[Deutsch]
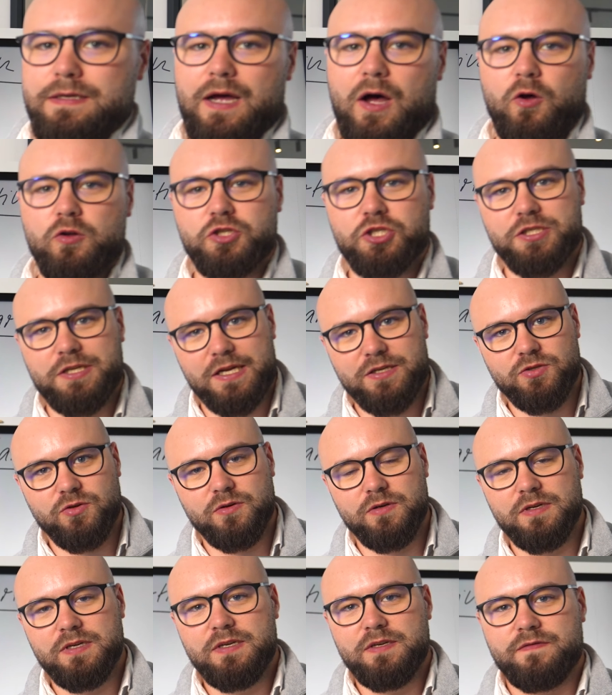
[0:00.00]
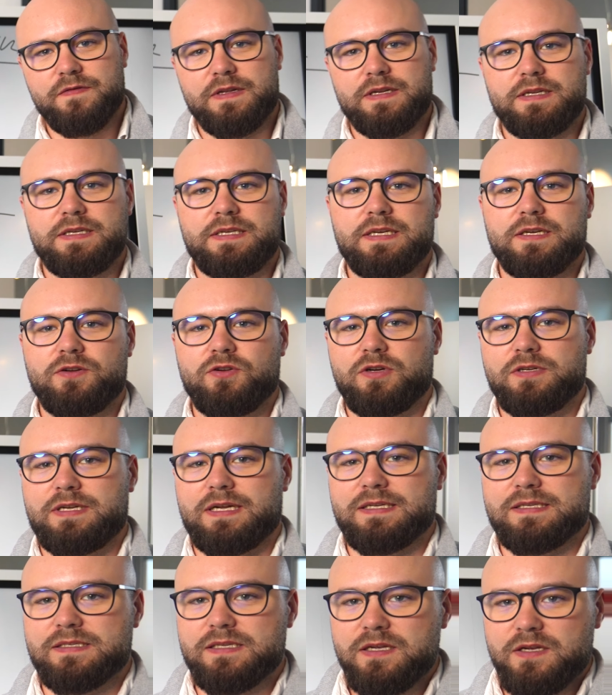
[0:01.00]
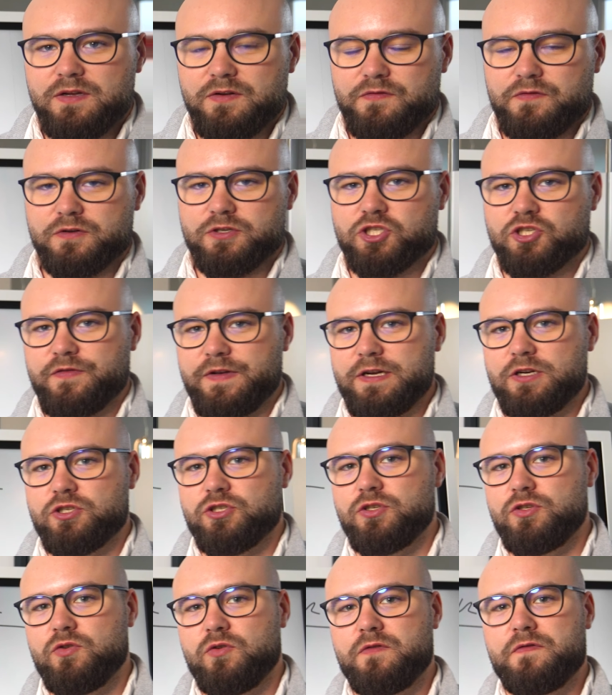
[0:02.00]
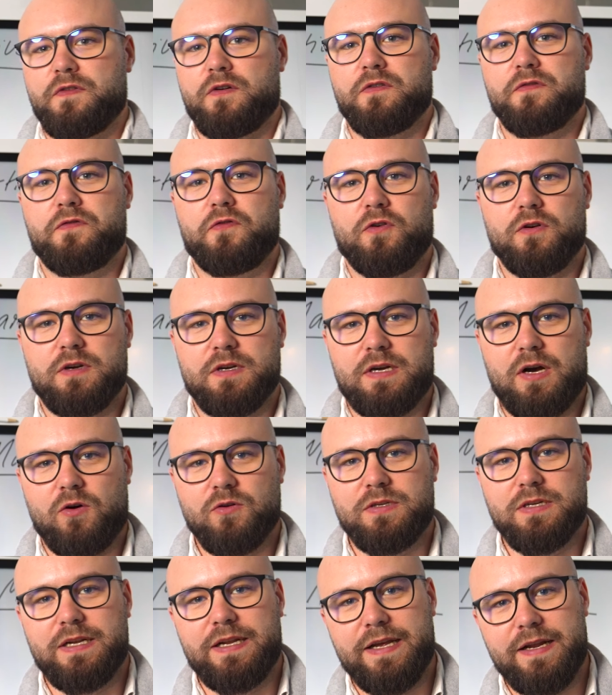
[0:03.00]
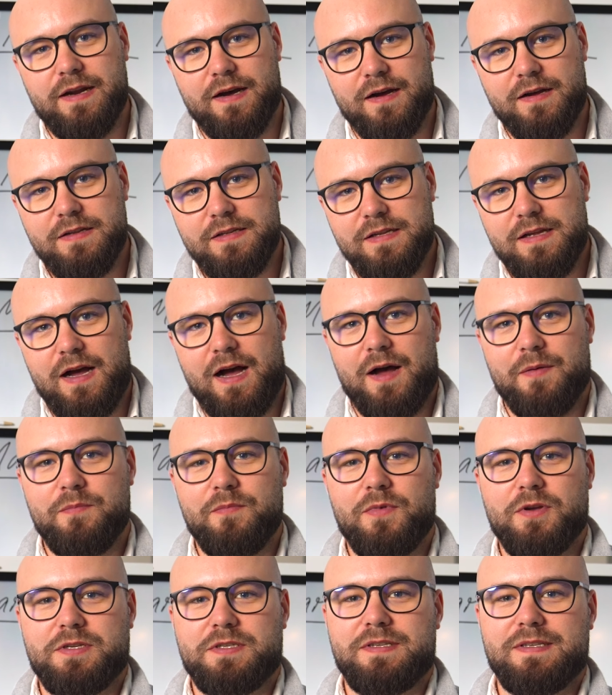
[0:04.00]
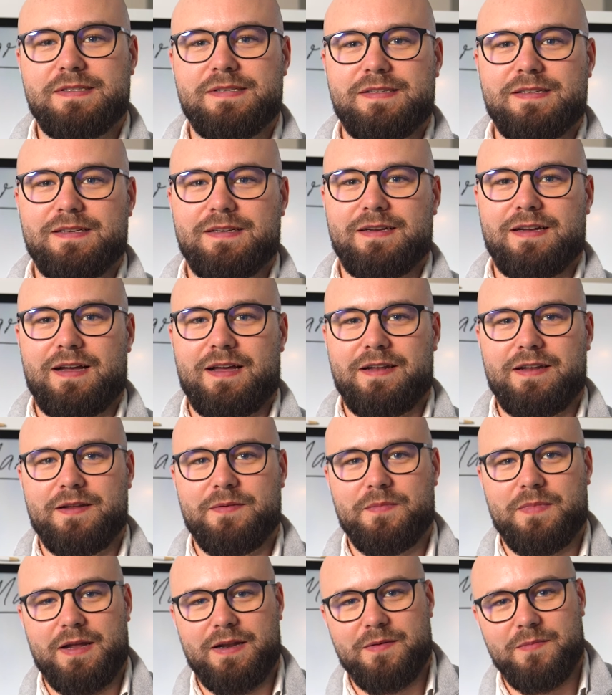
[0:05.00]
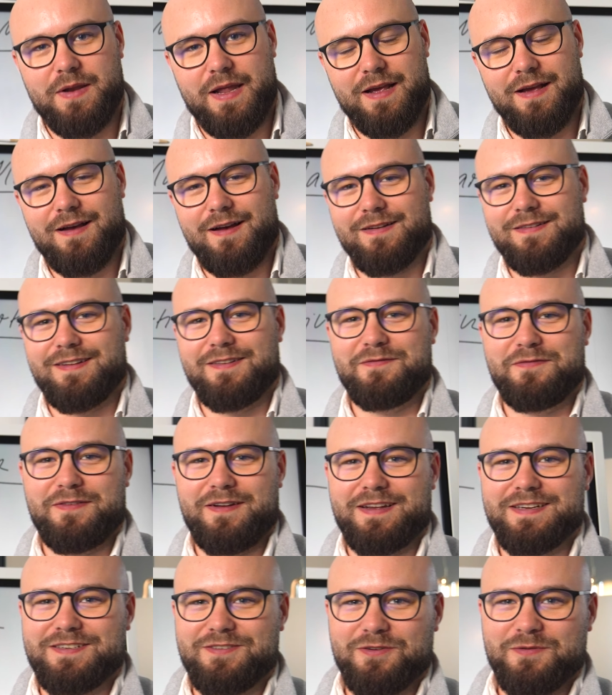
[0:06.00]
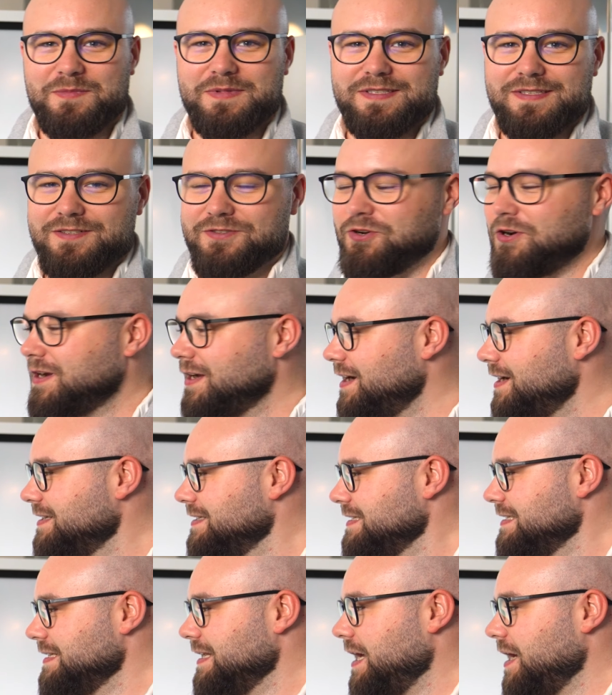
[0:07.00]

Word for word: Ausstattung, wenn du hier noch das von schwedischen Jungfrauen vorgekaute Leder haben möchtest, äh, an, dem, an dem Lenkrad dann vielleicht noch ein bisschen teurer.